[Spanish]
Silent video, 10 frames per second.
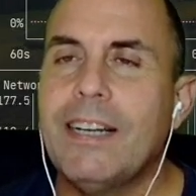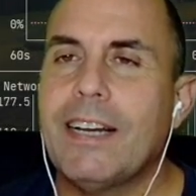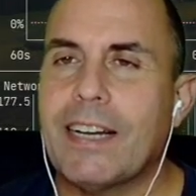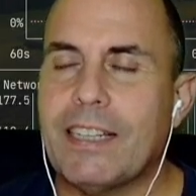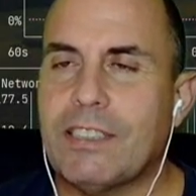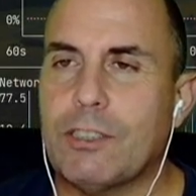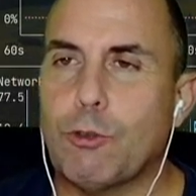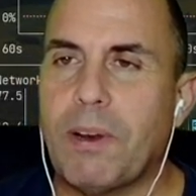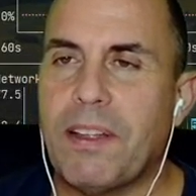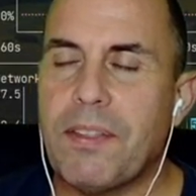que se
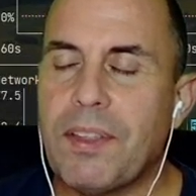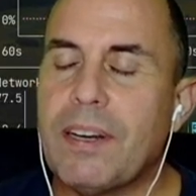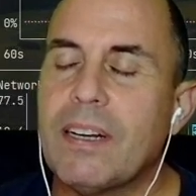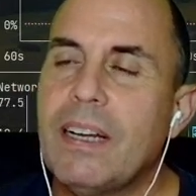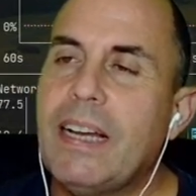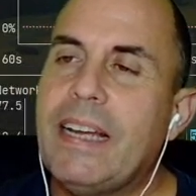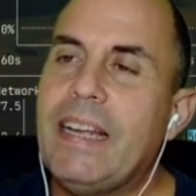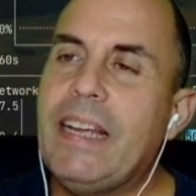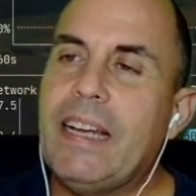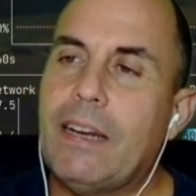suele decir,
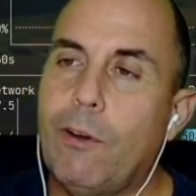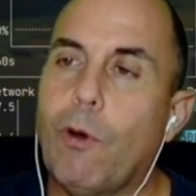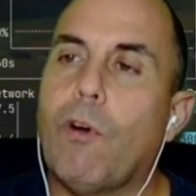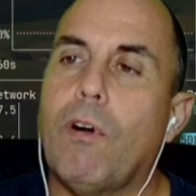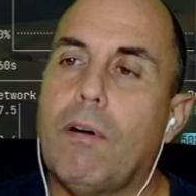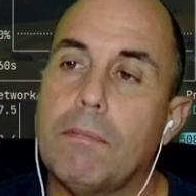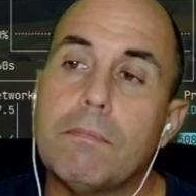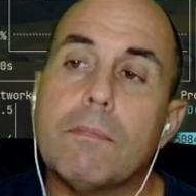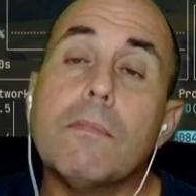y luego